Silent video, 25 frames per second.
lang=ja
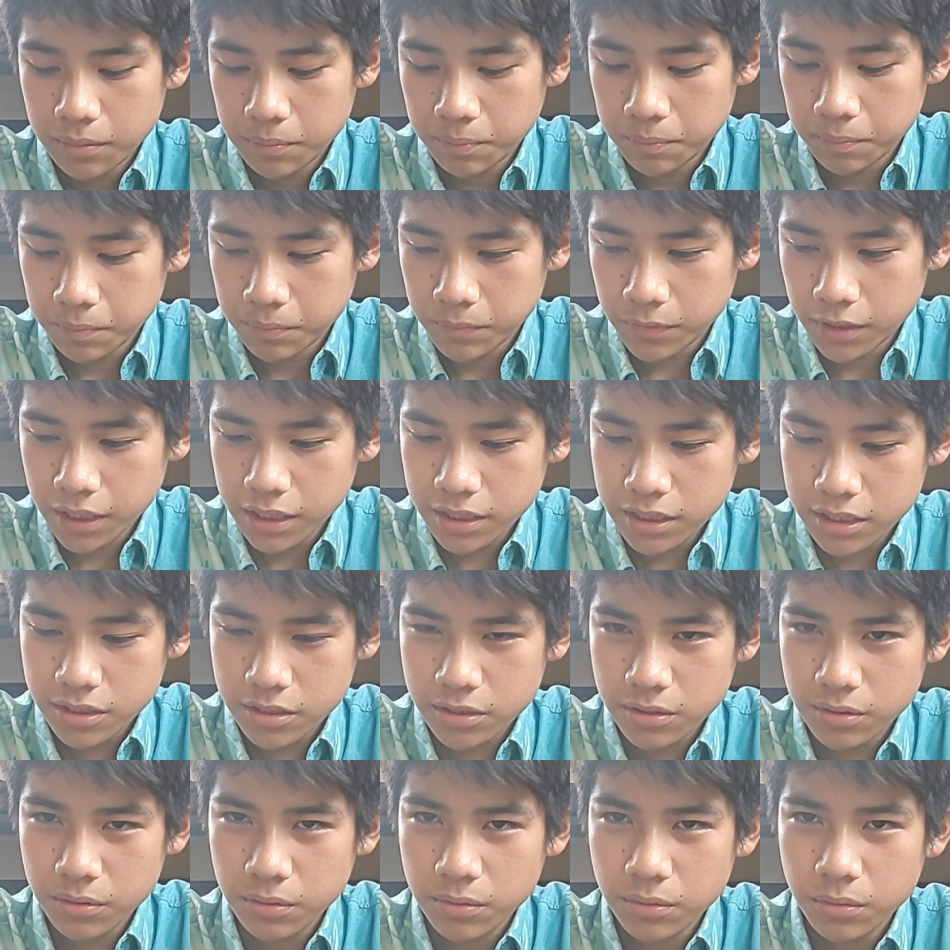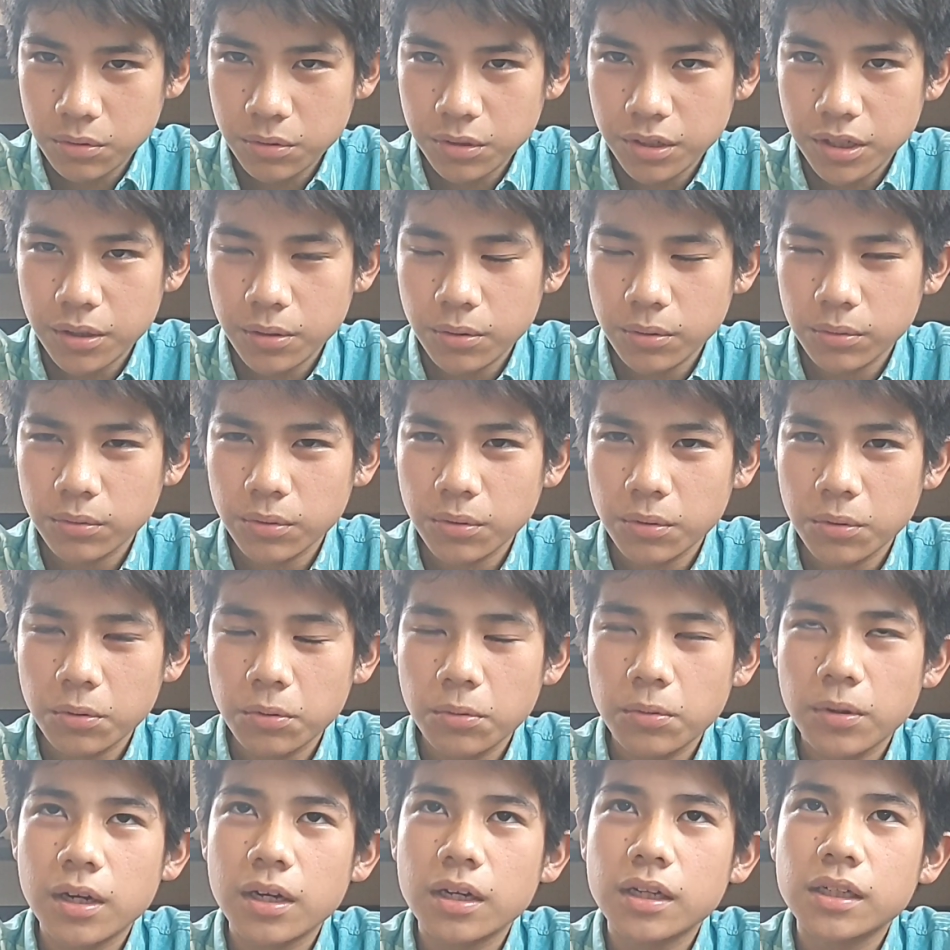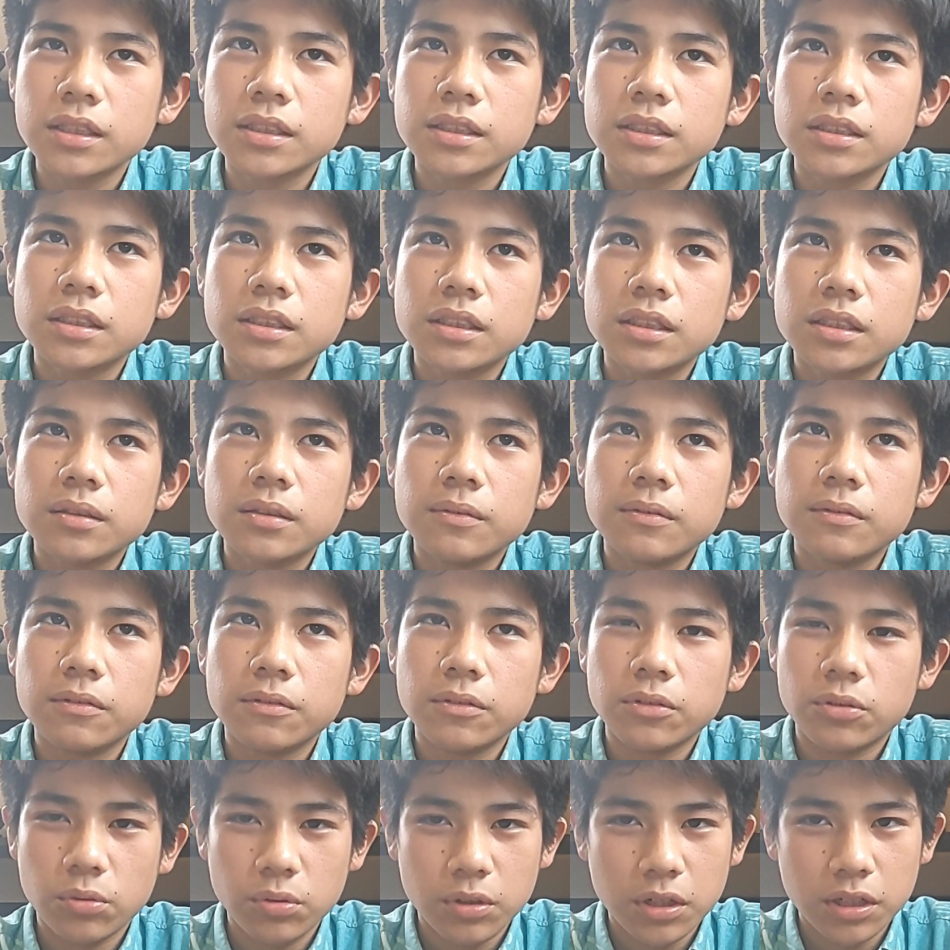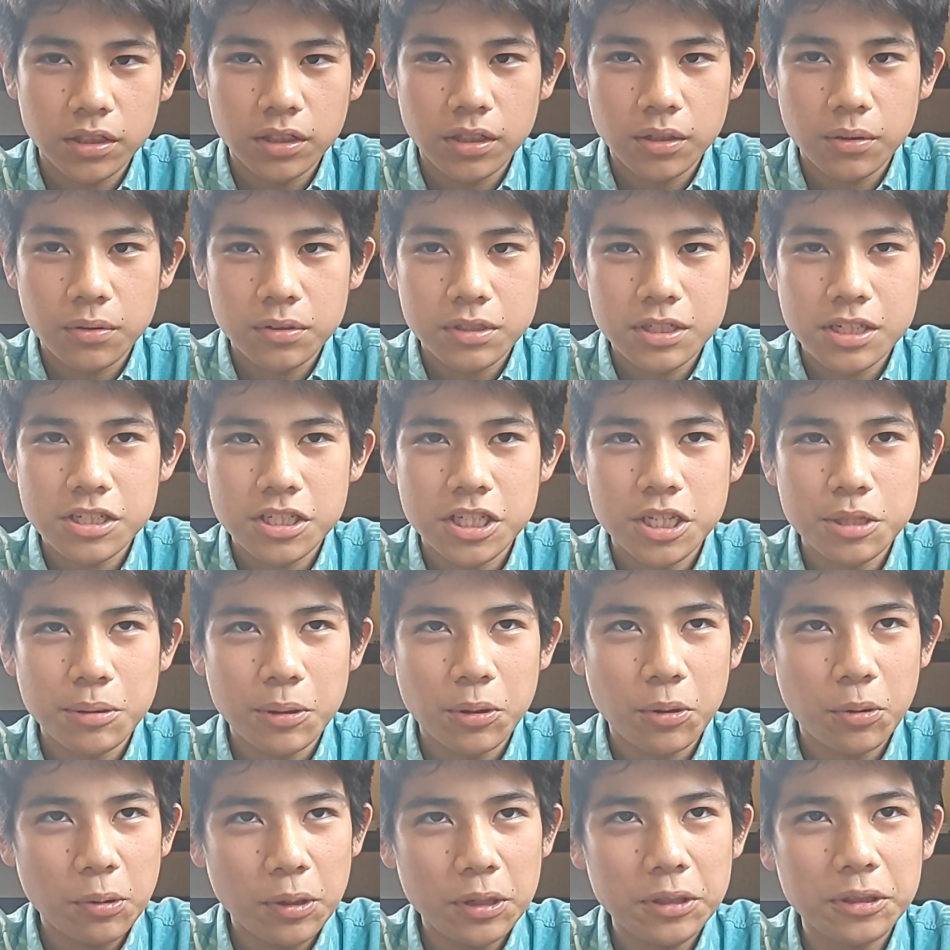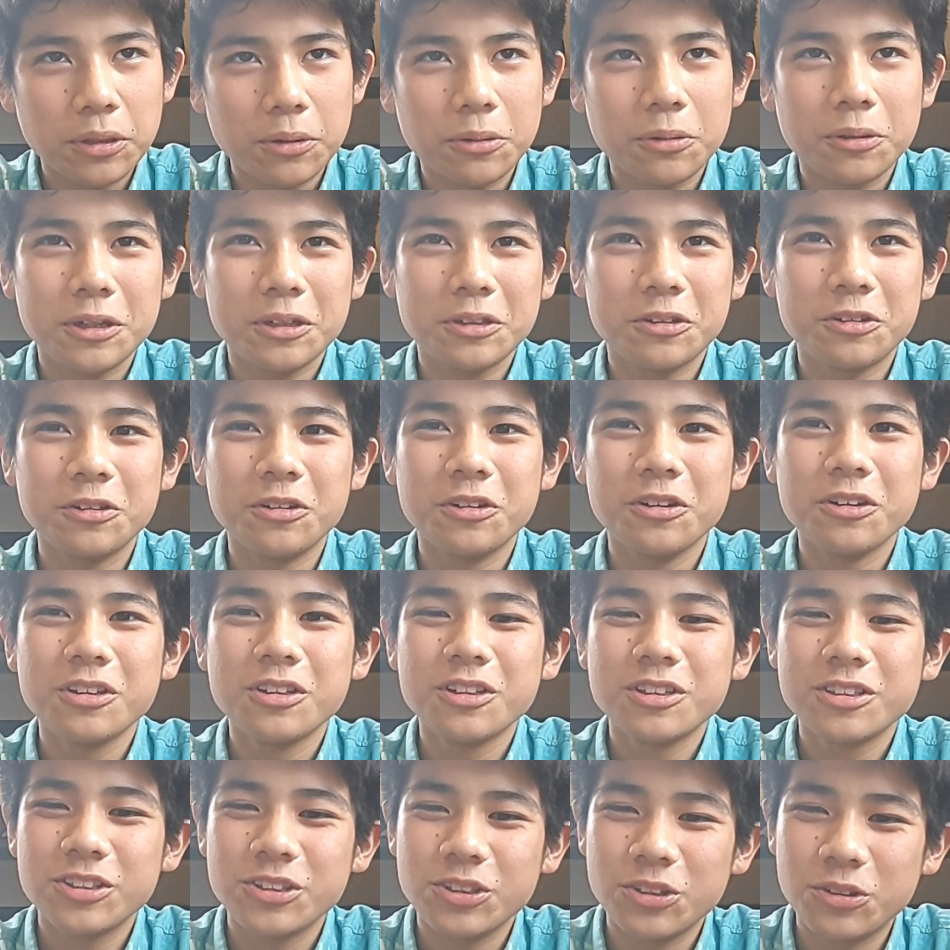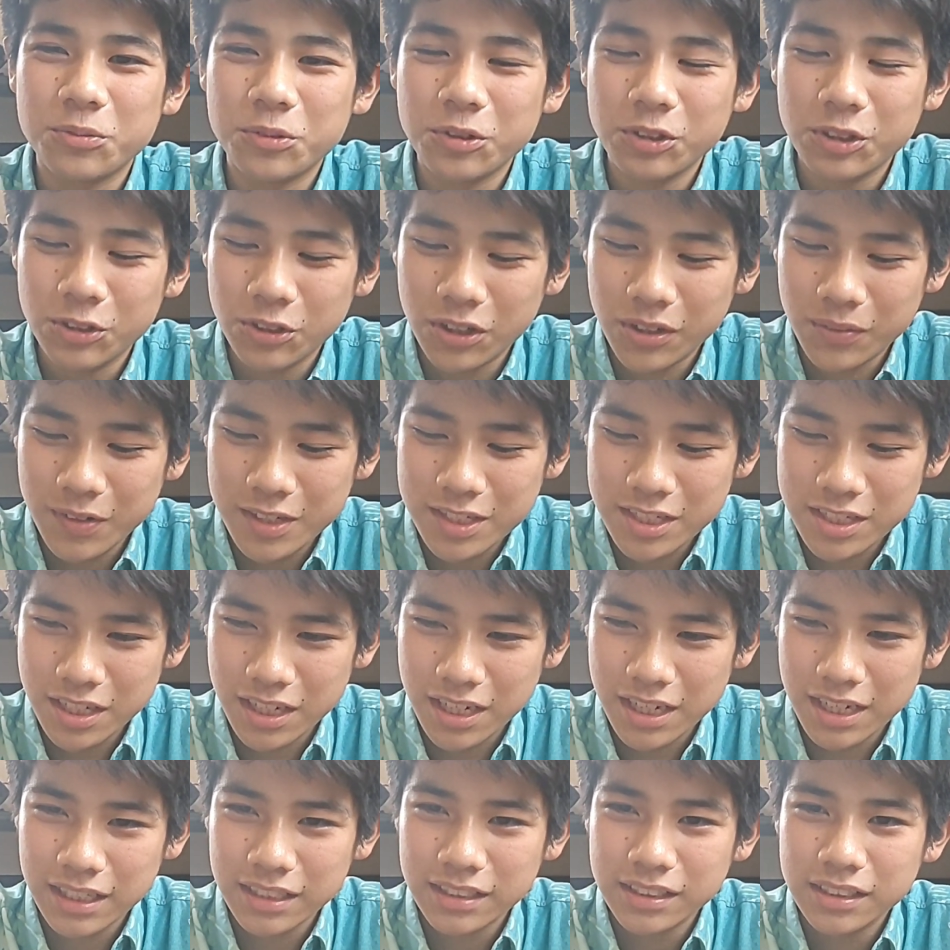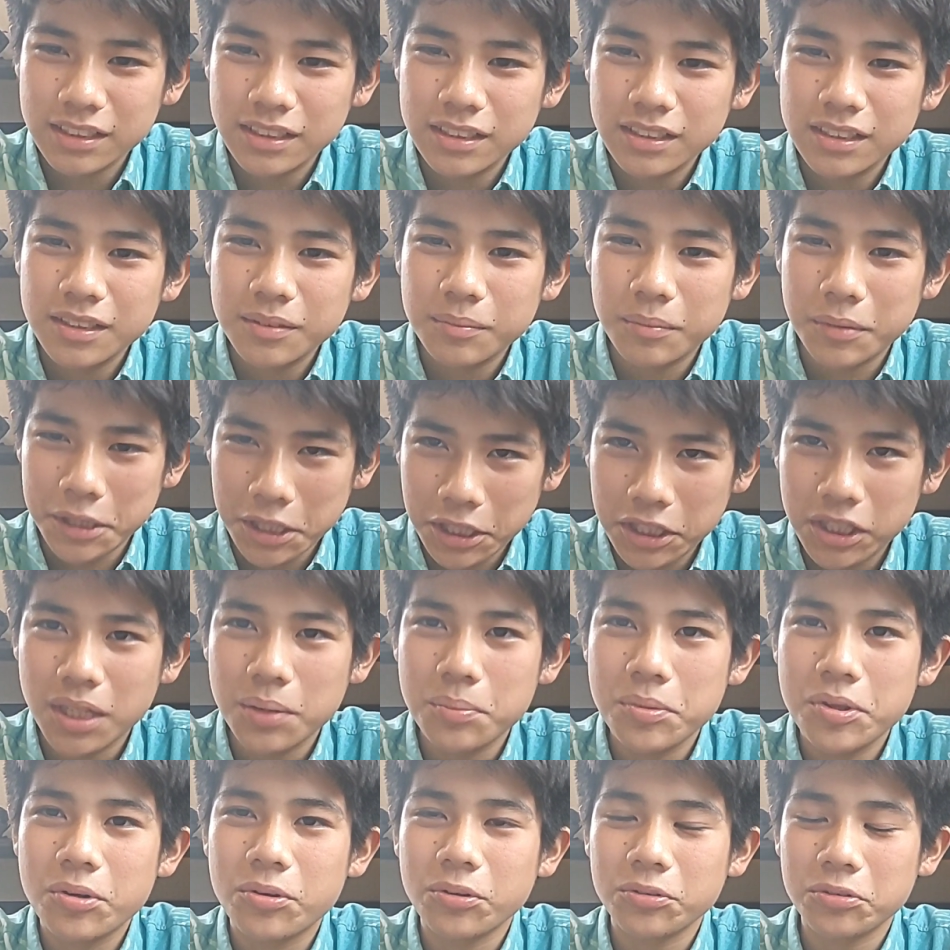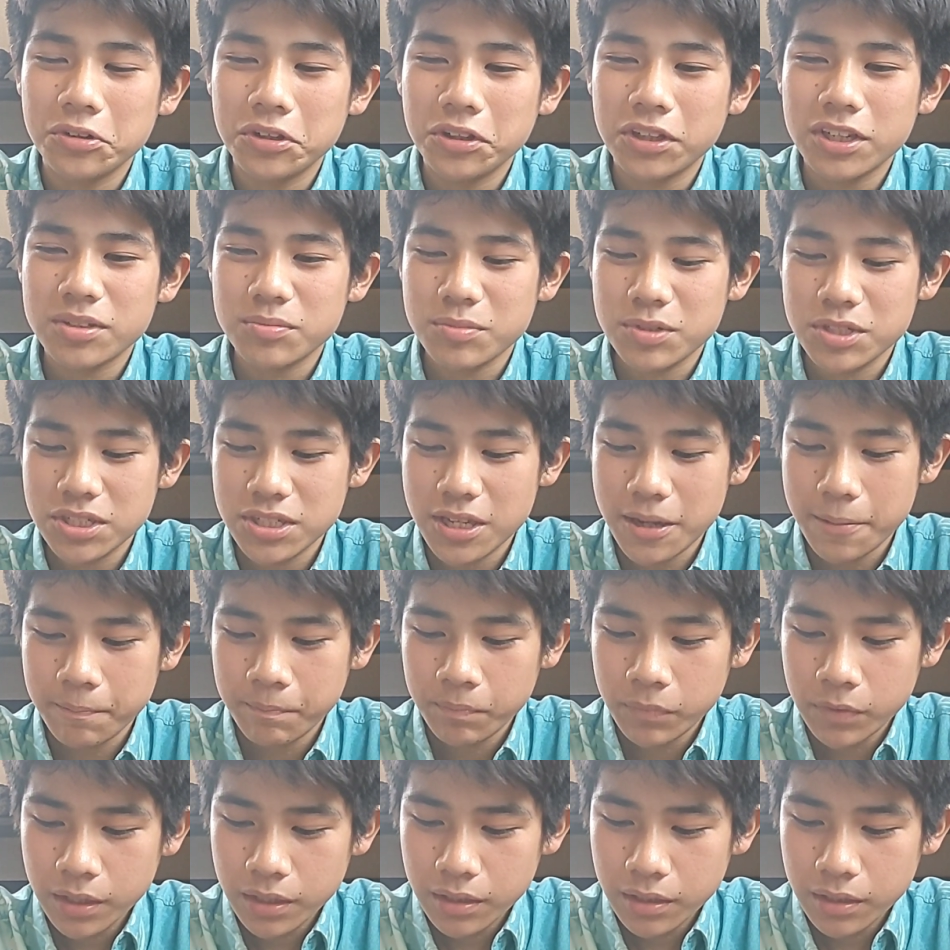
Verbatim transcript: うん、レッスンを受けるというのは、うん、どうなんだろう先生は怖いんだろうかとちょっと思っておりましたが、まあ、やってみることにいたしまして、